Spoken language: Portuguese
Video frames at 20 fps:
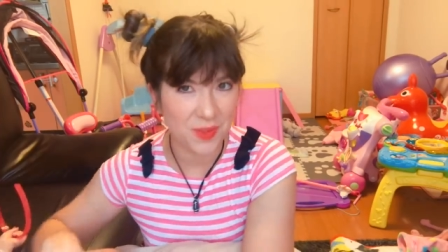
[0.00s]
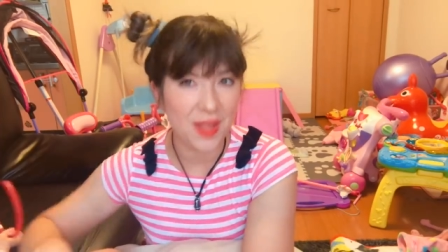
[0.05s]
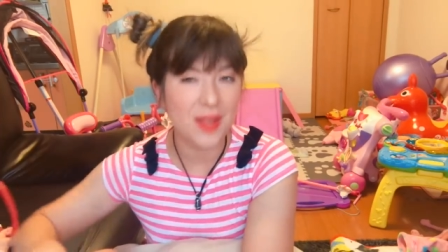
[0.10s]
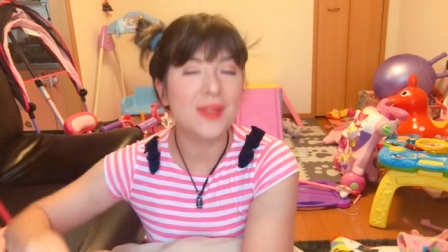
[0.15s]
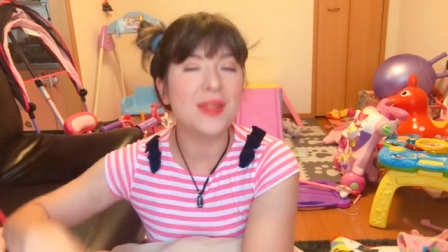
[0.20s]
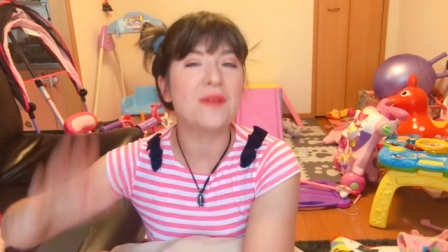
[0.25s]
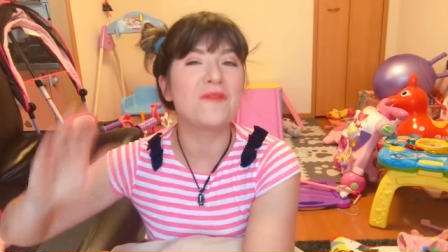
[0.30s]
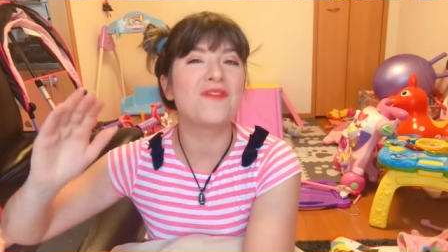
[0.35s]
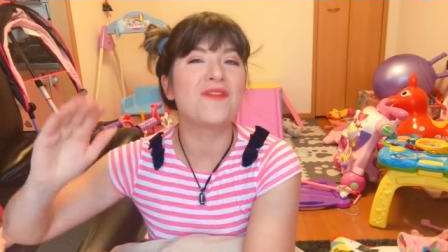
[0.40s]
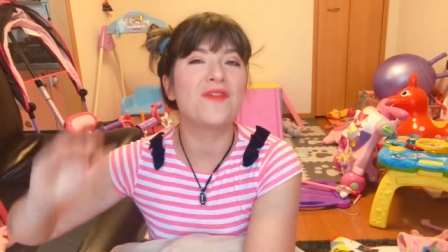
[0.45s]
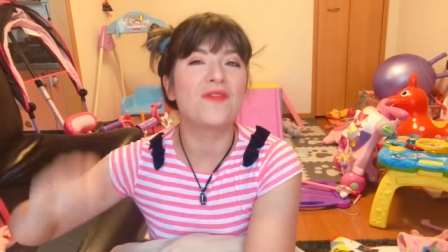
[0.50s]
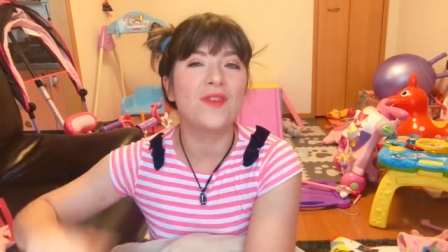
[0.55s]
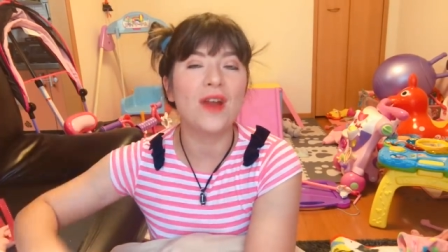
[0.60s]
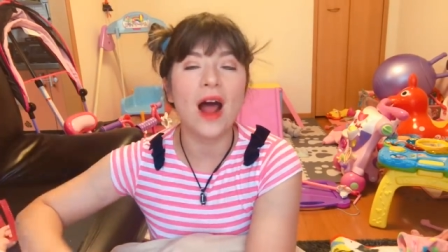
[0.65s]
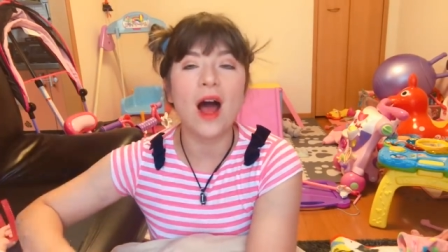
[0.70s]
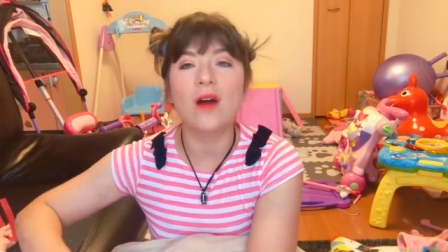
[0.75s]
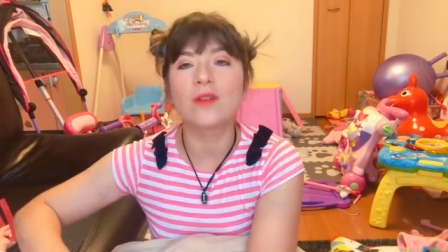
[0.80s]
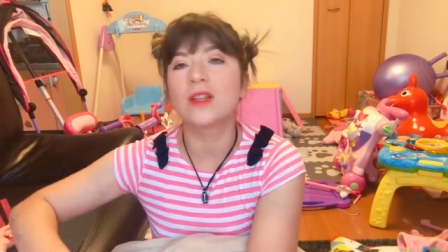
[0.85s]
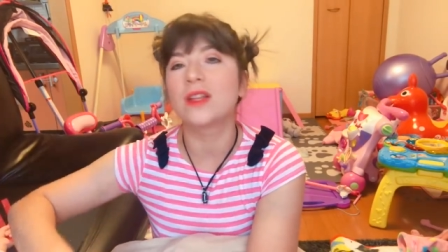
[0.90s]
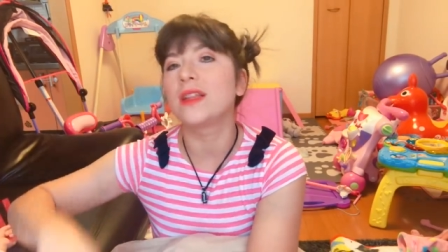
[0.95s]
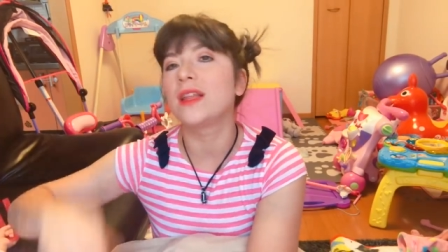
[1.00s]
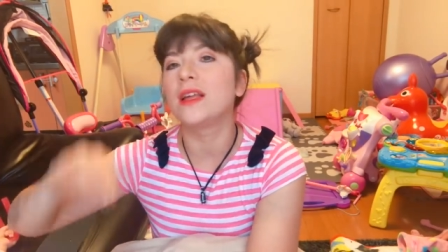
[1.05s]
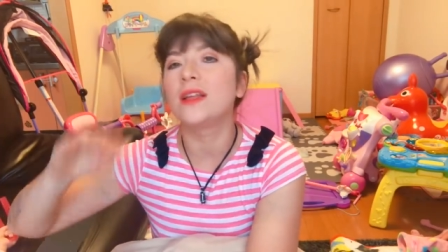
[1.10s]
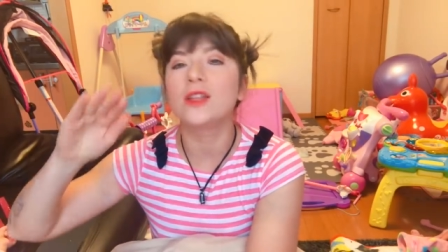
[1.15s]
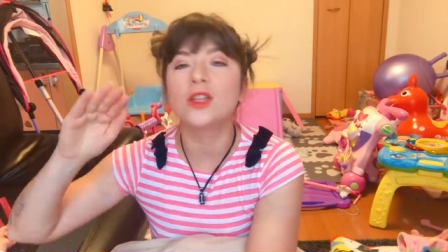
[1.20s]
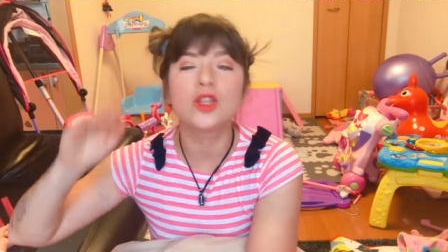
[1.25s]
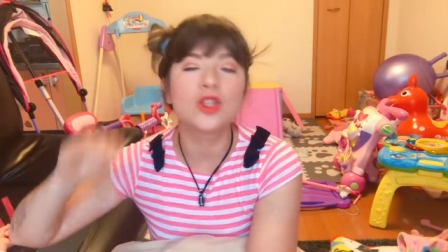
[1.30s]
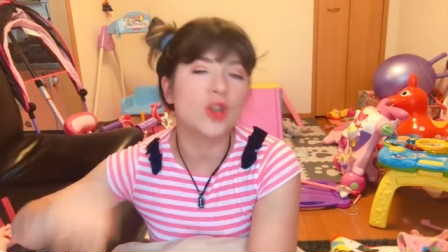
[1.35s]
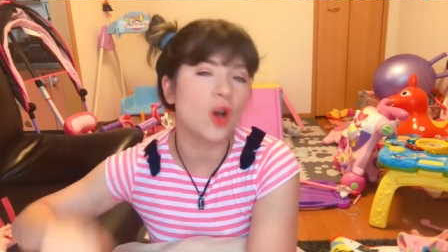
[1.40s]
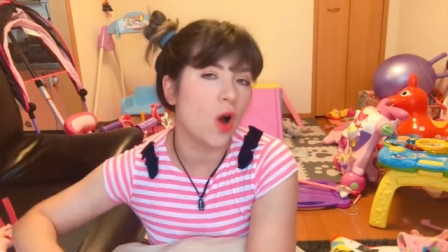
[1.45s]
né, tem fralda,
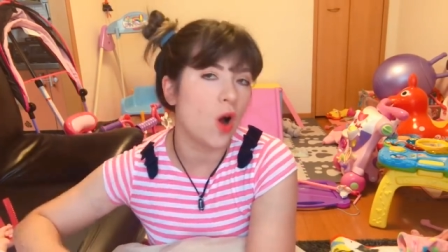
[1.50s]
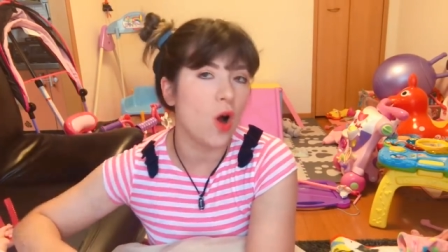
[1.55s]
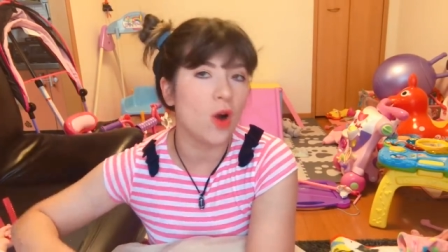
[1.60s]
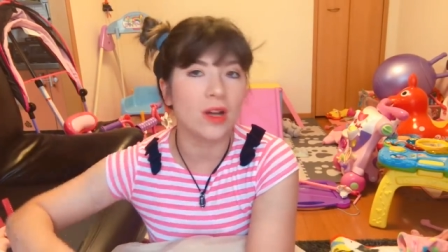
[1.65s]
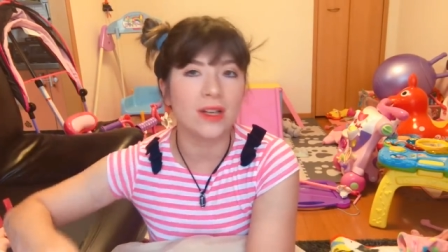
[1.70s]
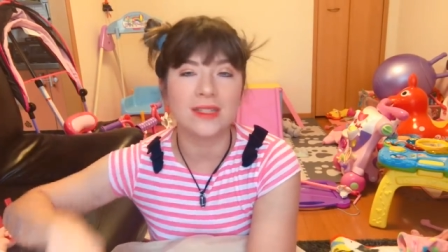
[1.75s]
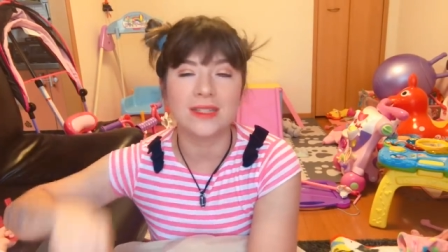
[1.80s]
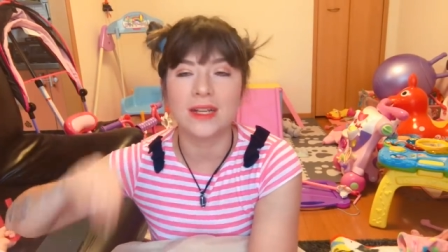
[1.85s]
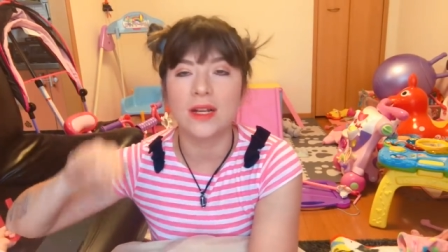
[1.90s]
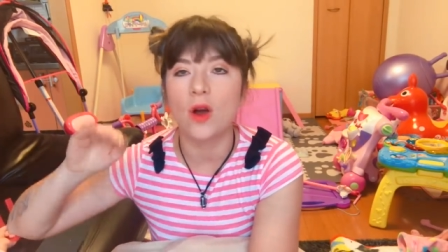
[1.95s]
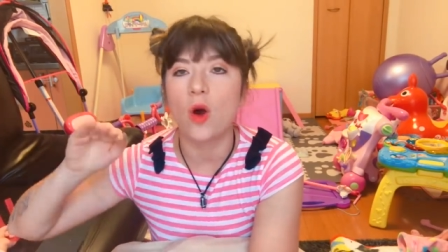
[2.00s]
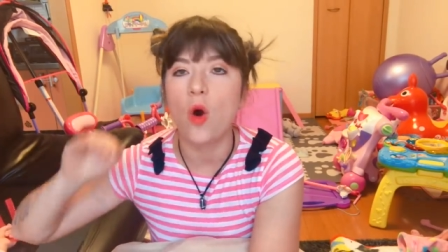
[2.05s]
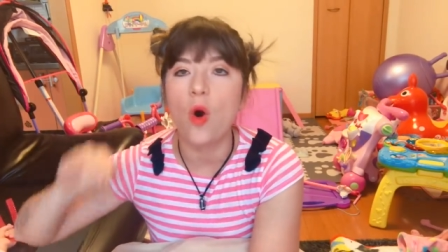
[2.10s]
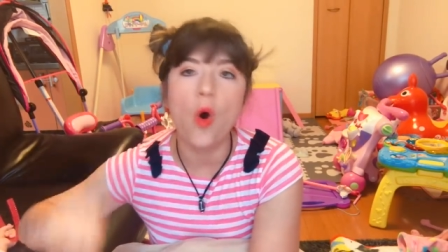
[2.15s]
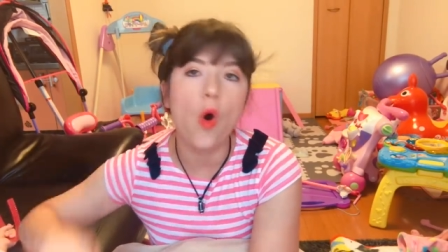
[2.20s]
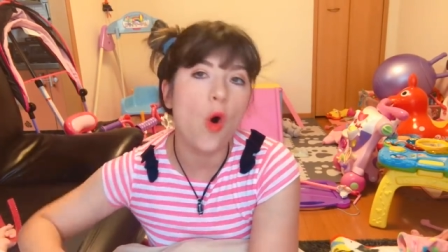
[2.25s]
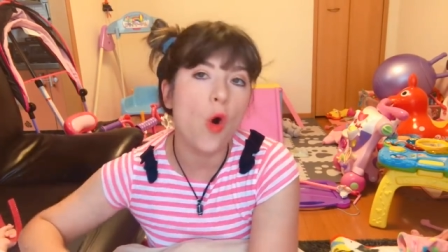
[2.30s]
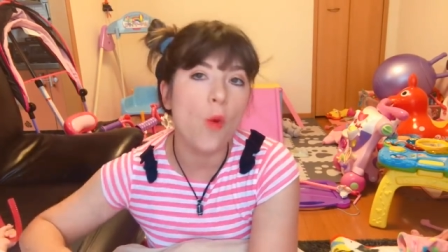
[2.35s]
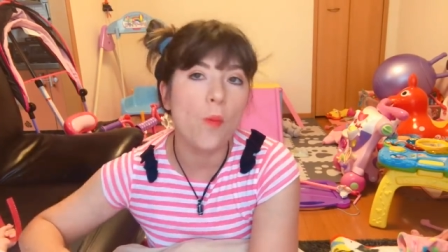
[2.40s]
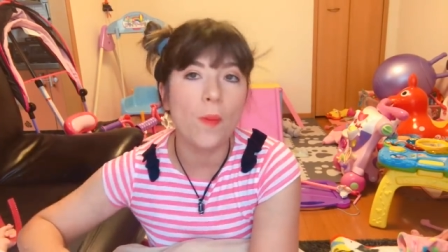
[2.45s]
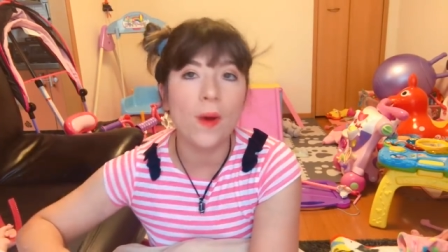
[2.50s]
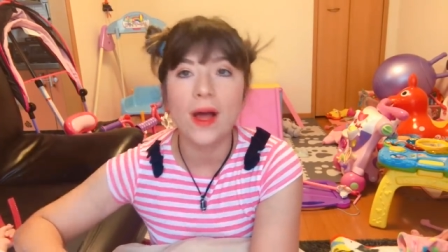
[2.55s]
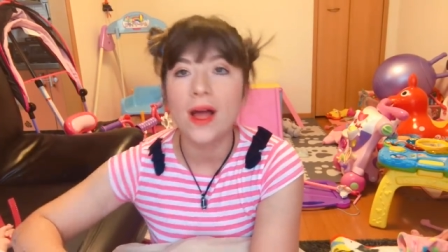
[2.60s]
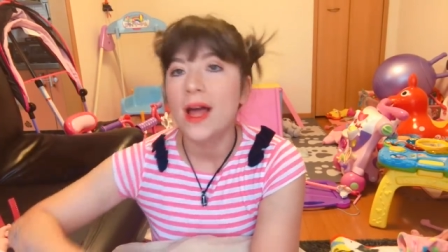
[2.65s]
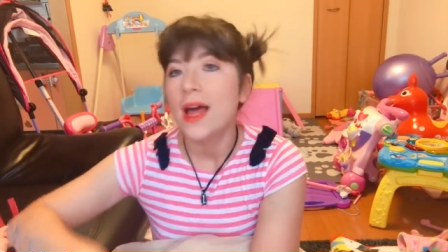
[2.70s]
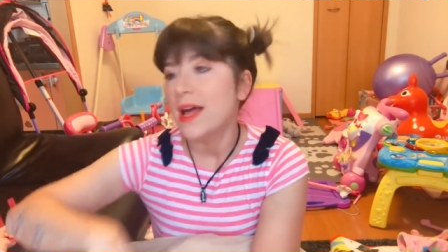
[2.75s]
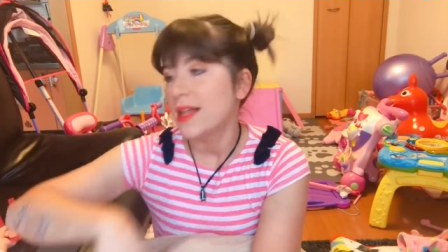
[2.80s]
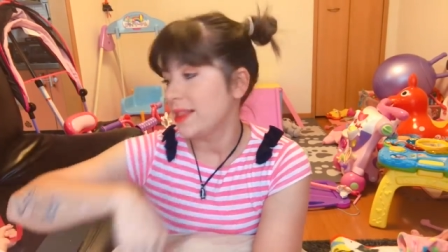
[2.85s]
tem trocas, tem roupa,